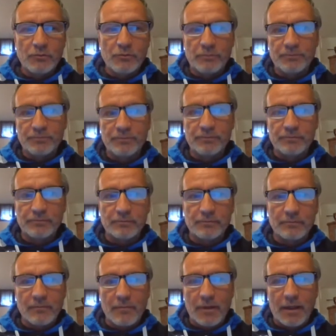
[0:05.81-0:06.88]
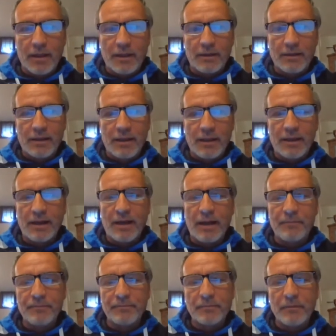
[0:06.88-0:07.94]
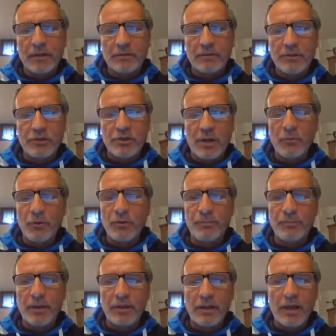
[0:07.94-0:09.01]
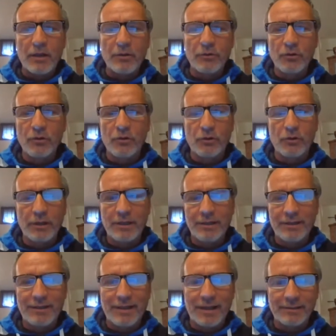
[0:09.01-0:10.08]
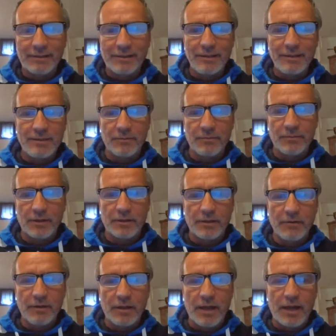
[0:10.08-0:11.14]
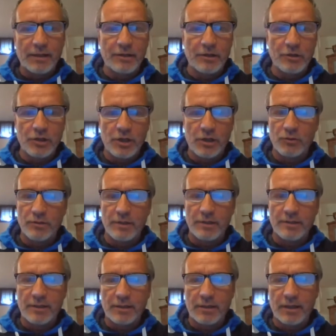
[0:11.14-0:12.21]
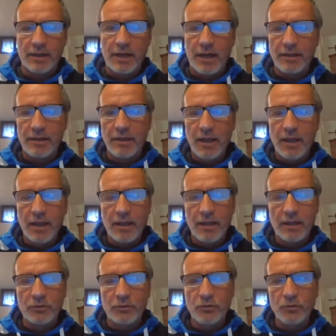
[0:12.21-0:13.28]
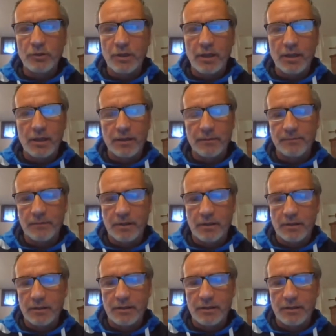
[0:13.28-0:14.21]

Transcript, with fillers: mm, era diciamo impegnato in tantissime attività a 360 gradi e a tutte eh,